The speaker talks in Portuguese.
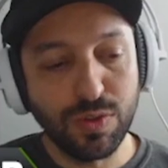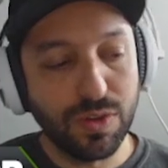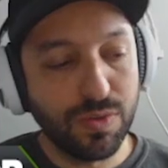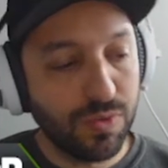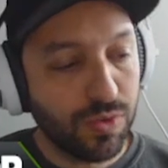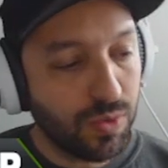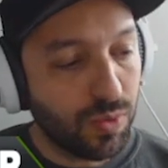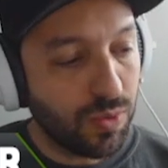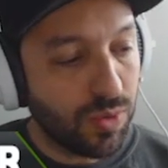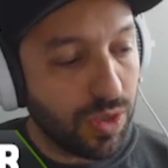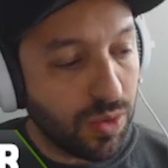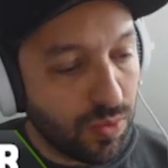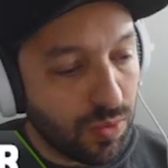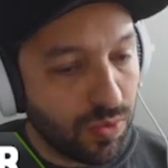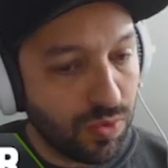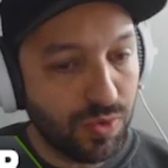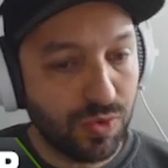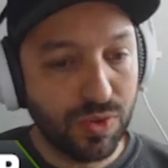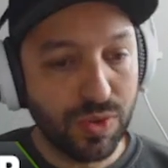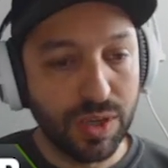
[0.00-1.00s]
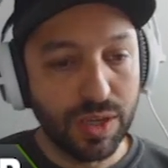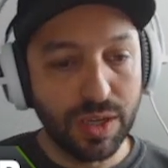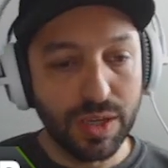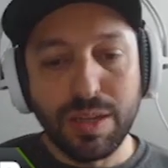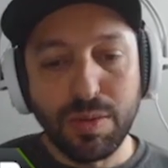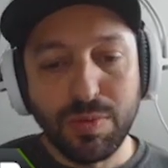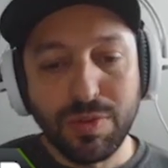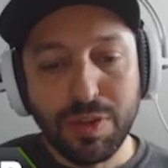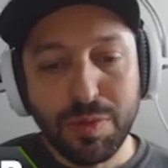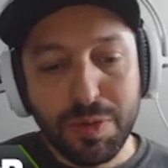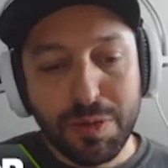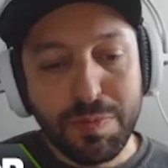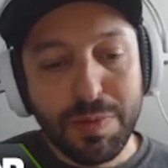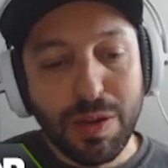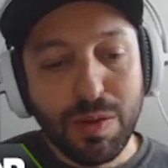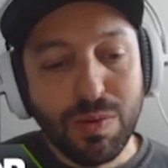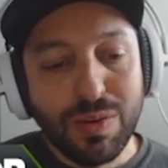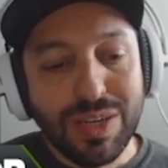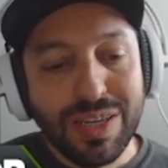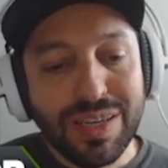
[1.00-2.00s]
os novos conteúdos. Temos também
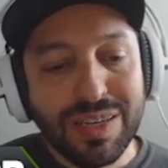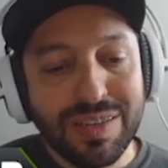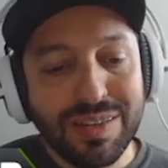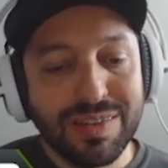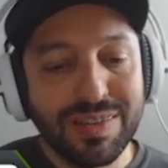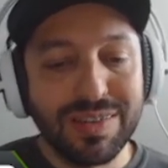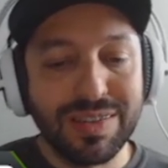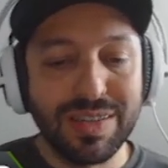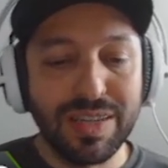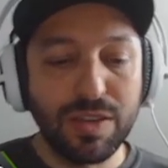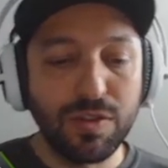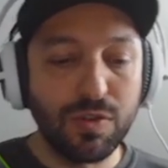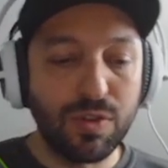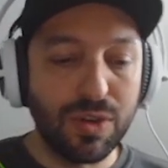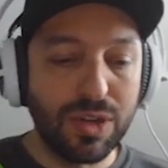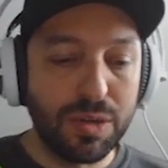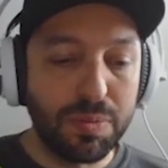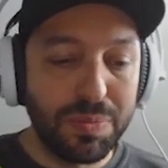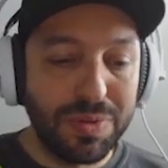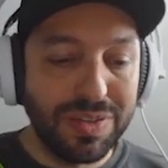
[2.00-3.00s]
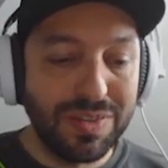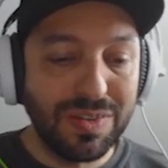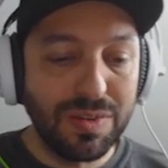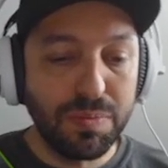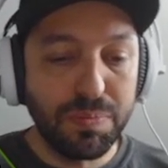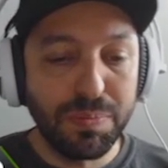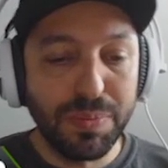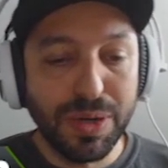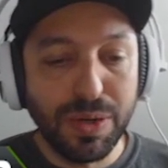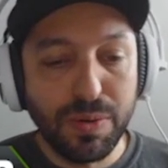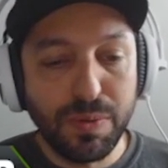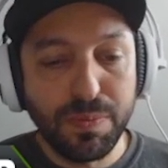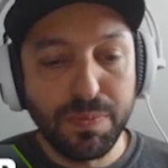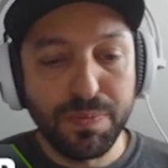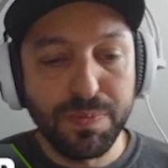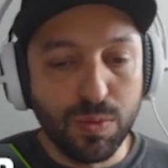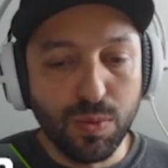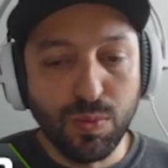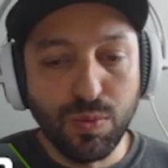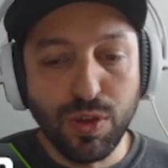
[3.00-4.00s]
melhorias na história principal,
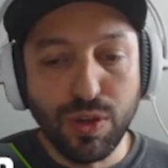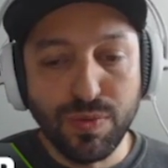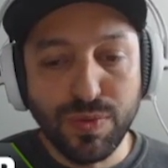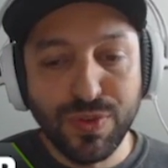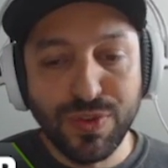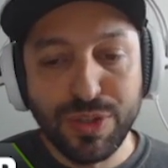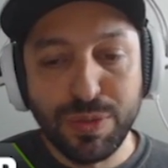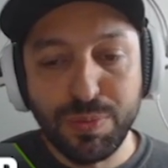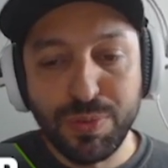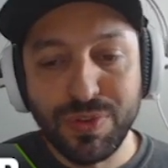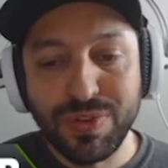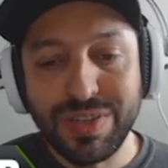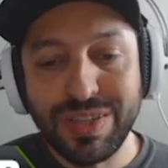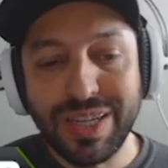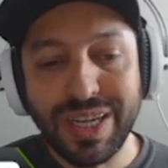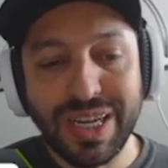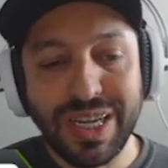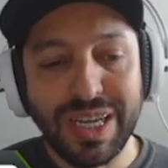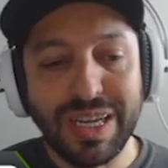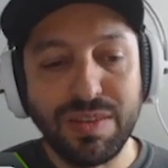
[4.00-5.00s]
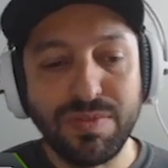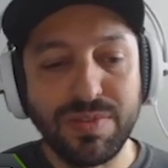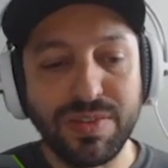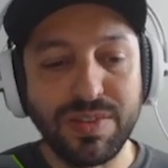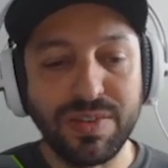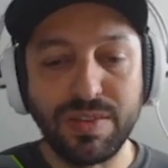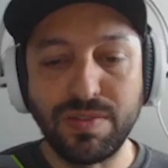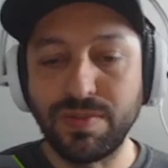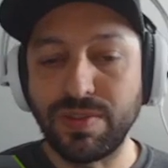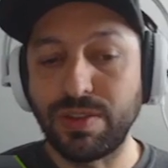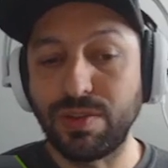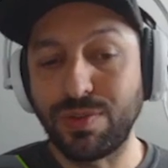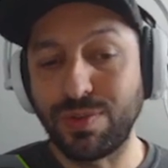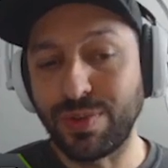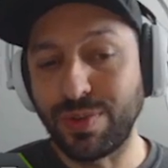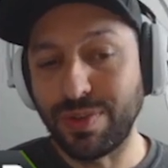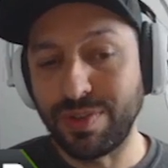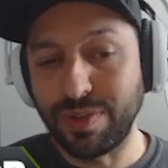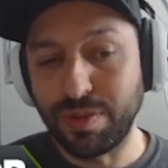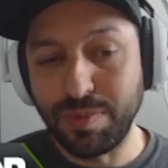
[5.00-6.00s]
com novos tipos de tarefas e
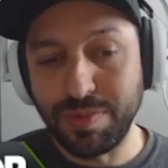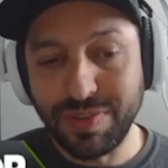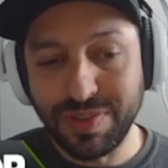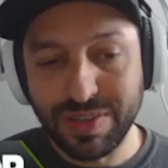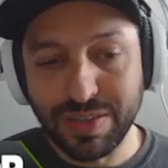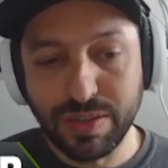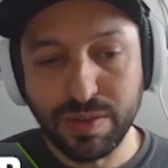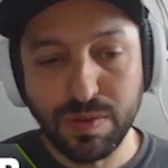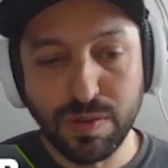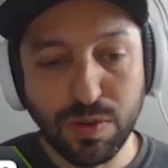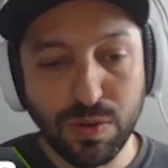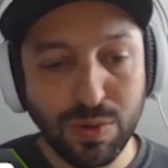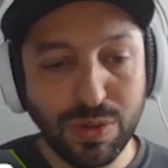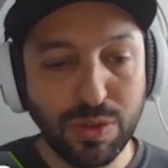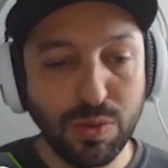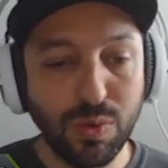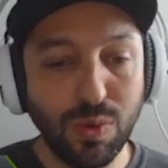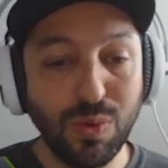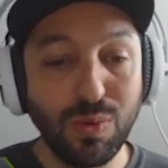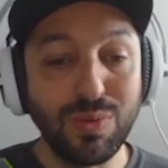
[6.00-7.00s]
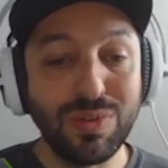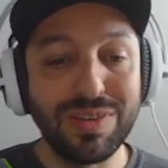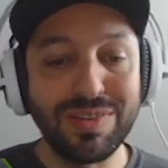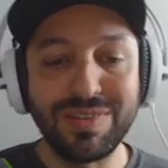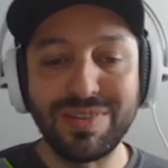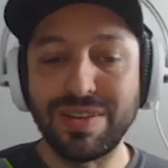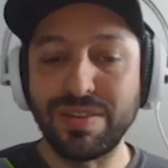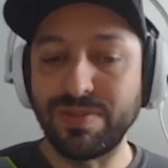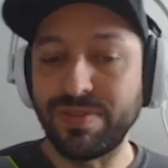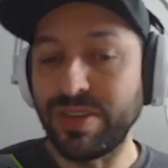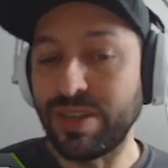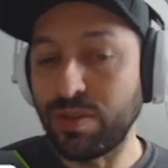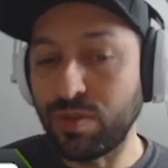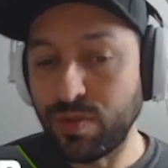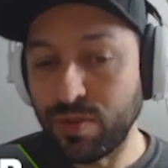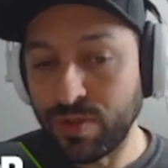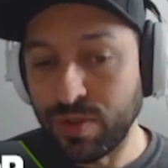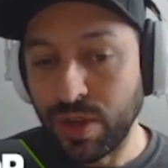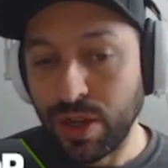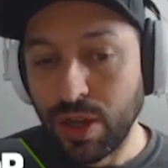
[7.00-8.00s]
versões da missão, incluindo ondas de
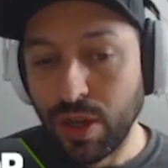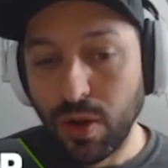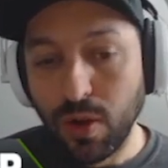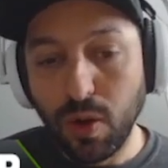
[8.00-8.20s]
eventos,